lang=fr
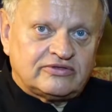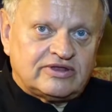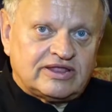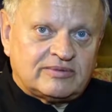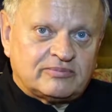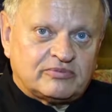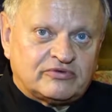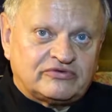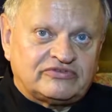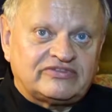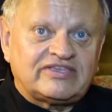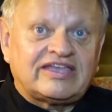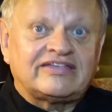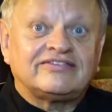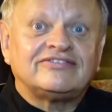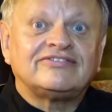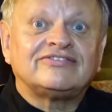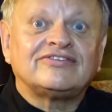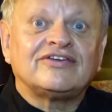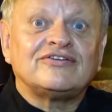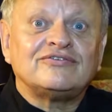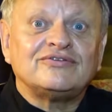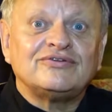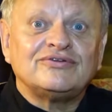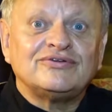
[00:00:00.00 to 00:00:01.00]
de la prostate
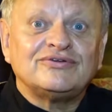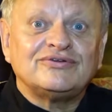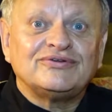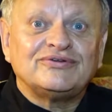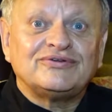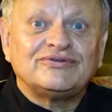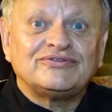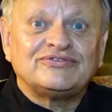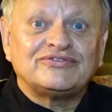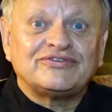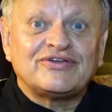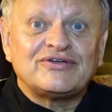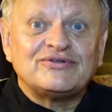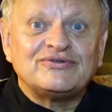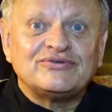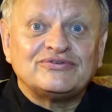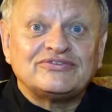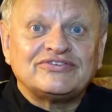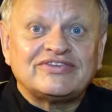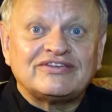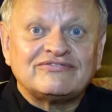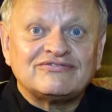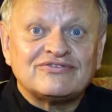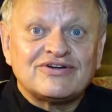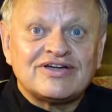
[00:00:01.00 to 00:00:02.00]
sans le, sans le
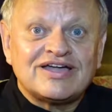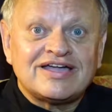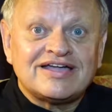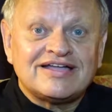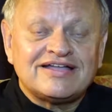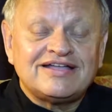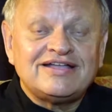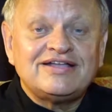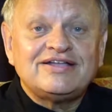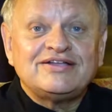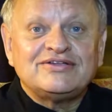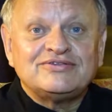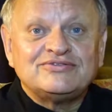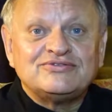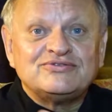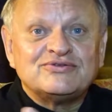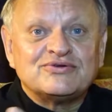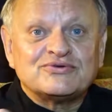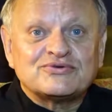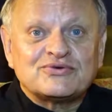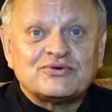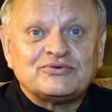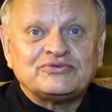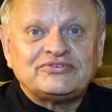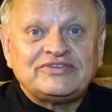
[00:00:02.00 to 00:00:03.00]
savoir.
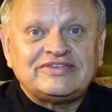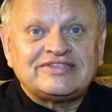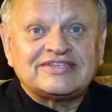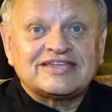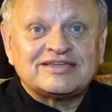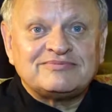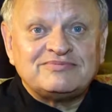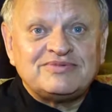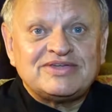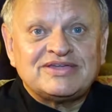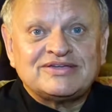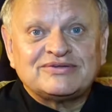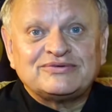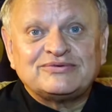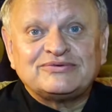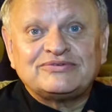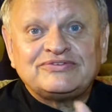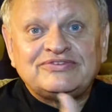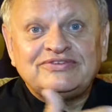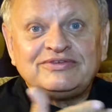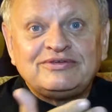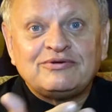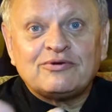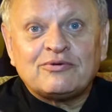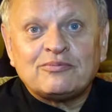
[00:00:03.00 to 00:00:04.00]
Donc on sait très bien que
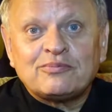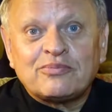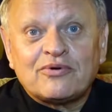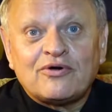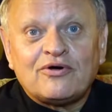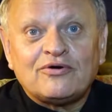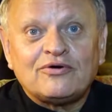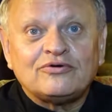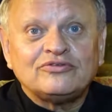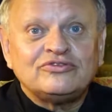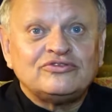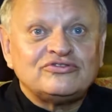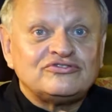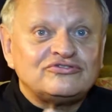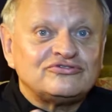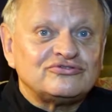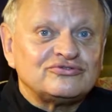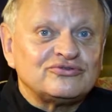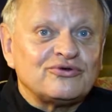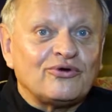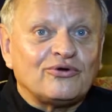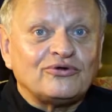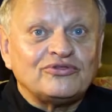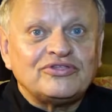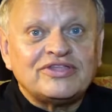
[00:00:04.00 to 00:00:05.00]
si on prend des
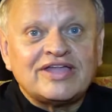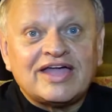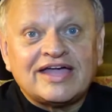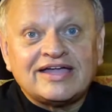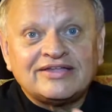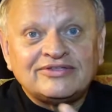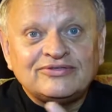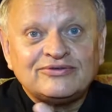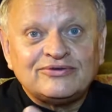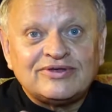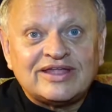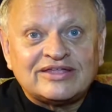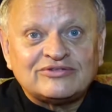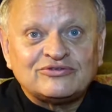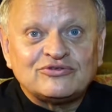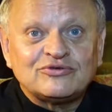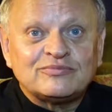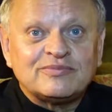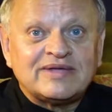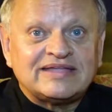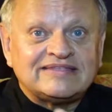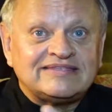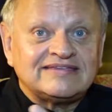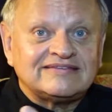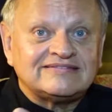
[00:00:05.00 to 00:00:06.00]
jus de grenade, de la
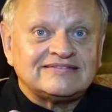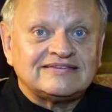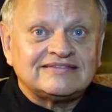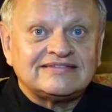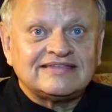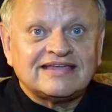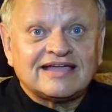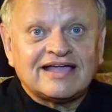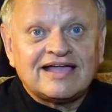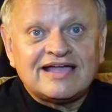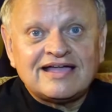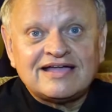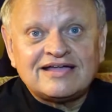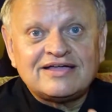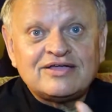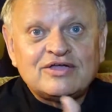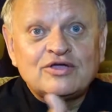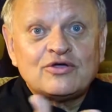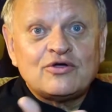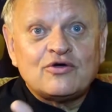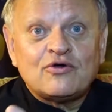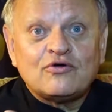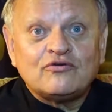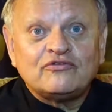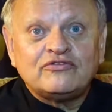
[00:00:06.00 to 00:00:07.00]
tomate, etc.,
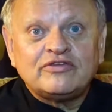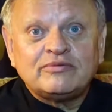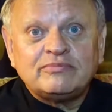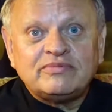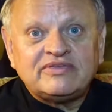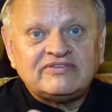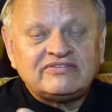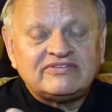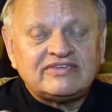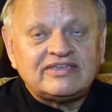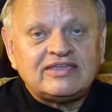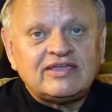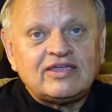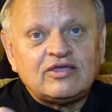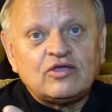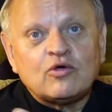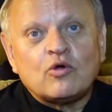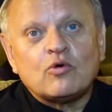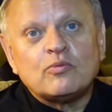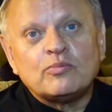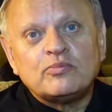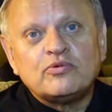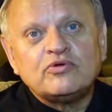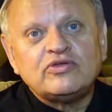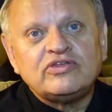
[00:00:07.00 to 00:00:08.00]
on fait baisser et
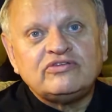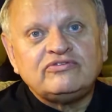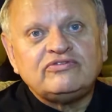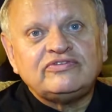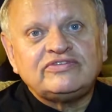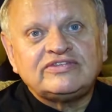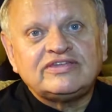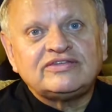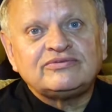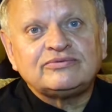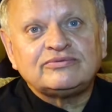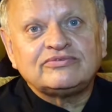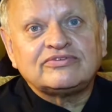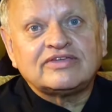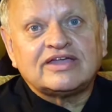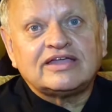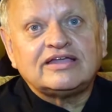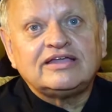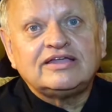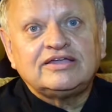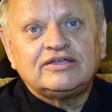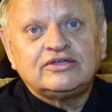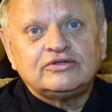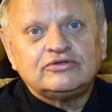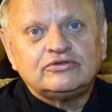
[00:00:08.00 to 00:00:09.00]
on peut éviter tout ça.
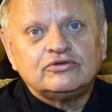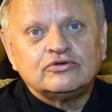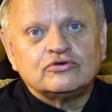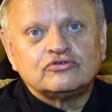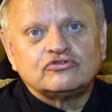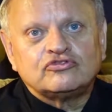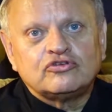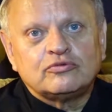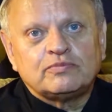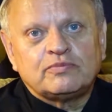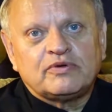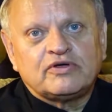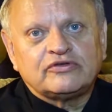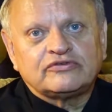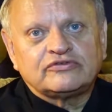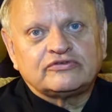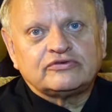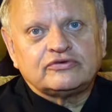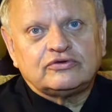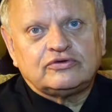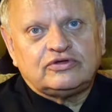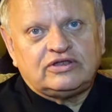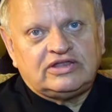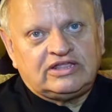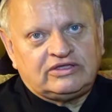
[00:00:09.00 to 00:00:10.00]
Donc je pense
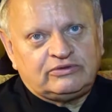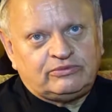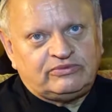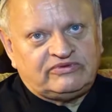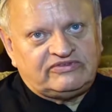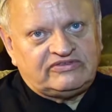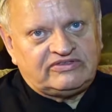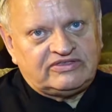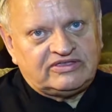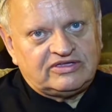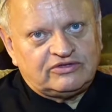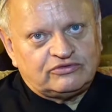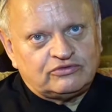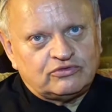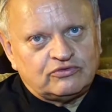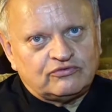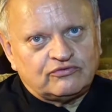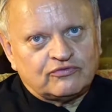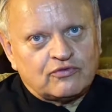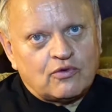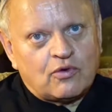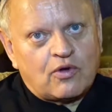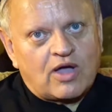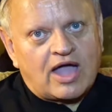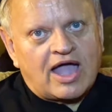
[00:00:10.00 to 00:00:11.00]
que les cuisiniers
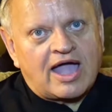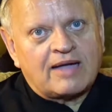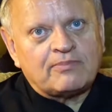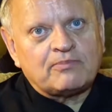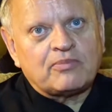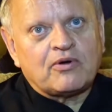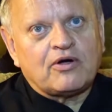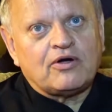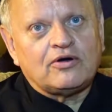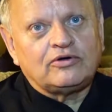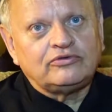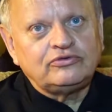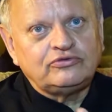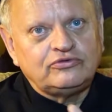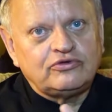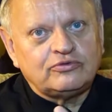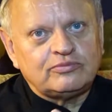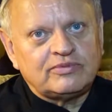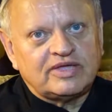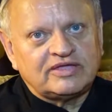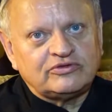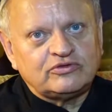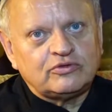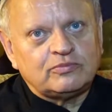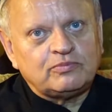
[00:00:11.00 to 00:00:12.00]
devront apprendre
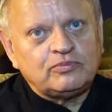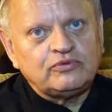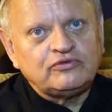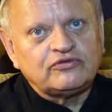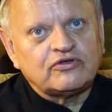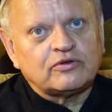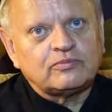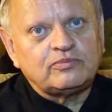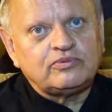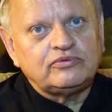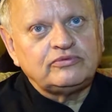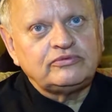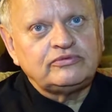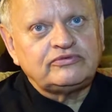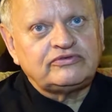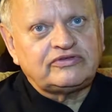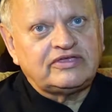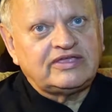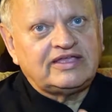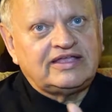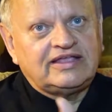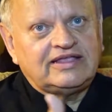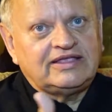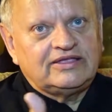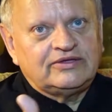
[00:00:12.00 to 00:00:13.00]
demain de plus en
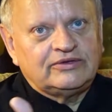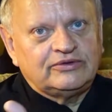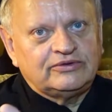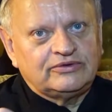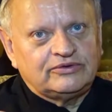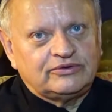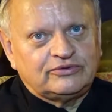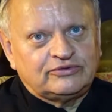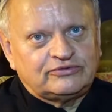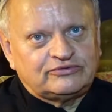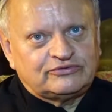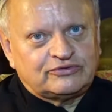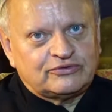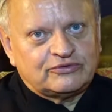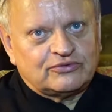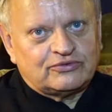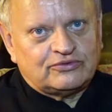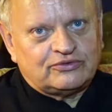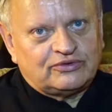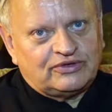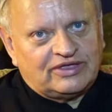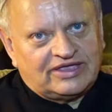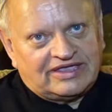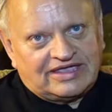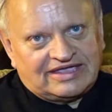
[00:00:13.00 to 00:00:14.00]
plus euh,
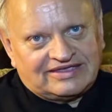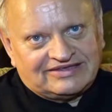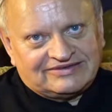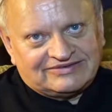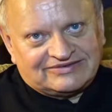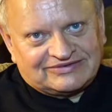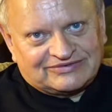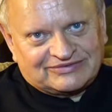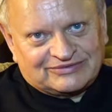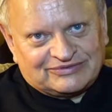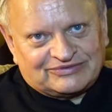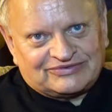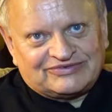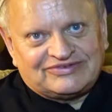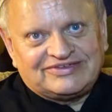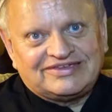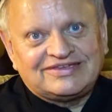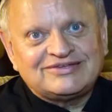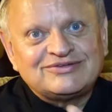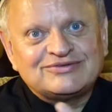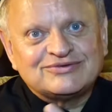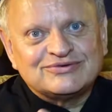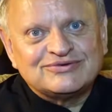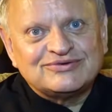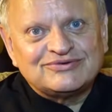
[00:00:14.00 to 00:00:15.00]
ce que
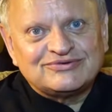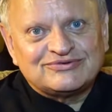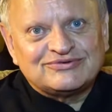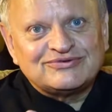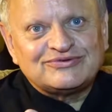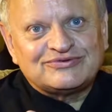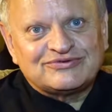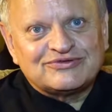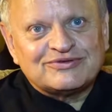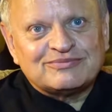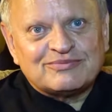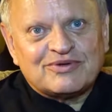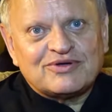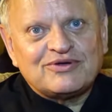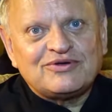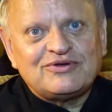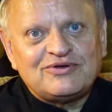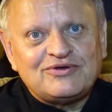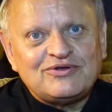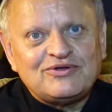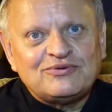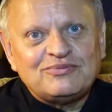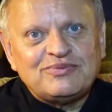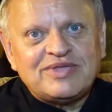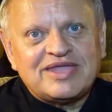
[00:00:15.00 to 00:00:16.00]
c'est que justement
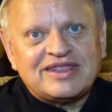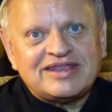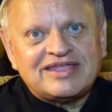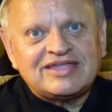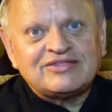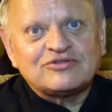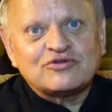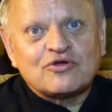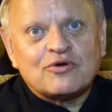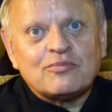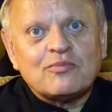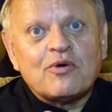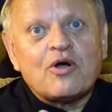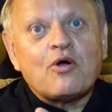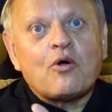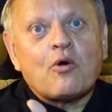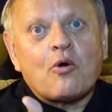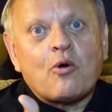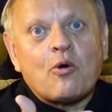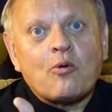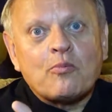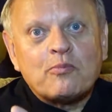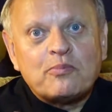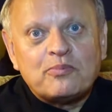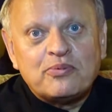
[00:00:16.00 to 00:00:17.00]
le bien-être, comment
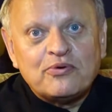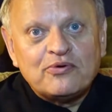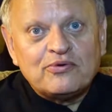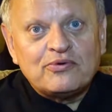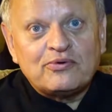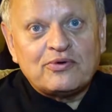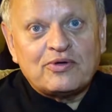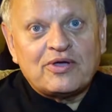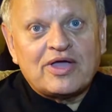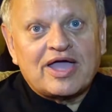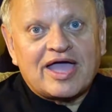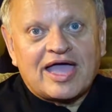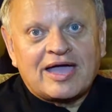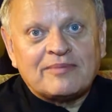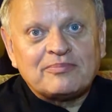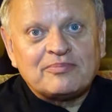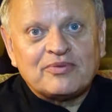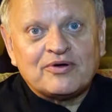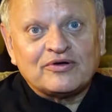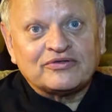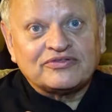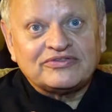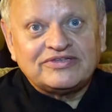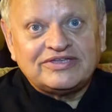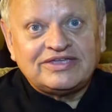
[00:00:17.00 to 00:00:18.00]
on peut
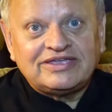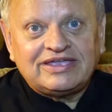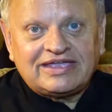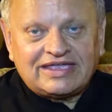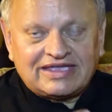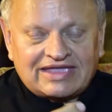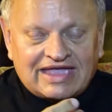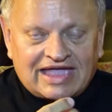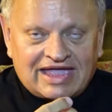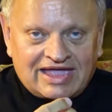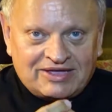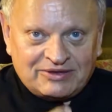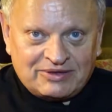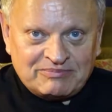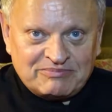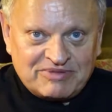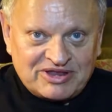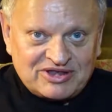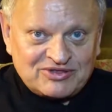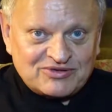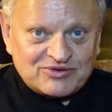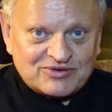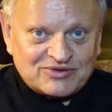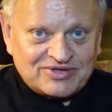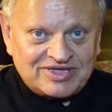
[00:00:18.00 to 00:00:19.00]
apporter,
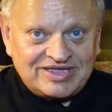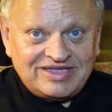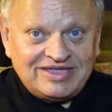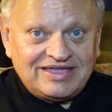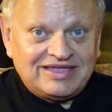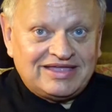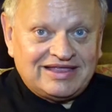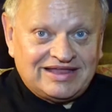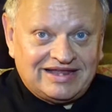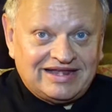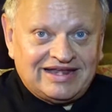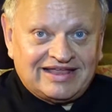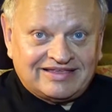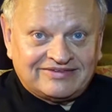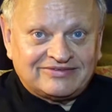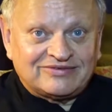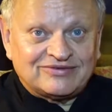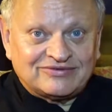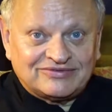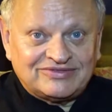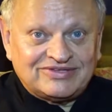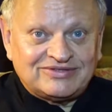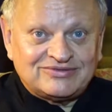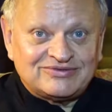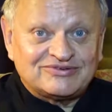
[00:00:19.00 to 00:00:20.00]
améliorer la
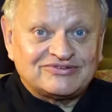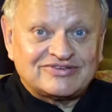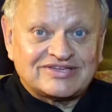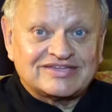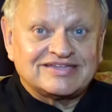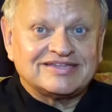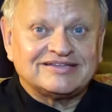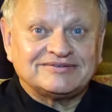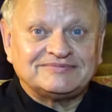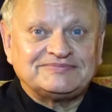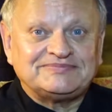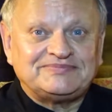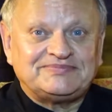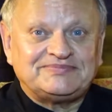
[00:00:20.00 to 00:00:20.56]
santé de chacun.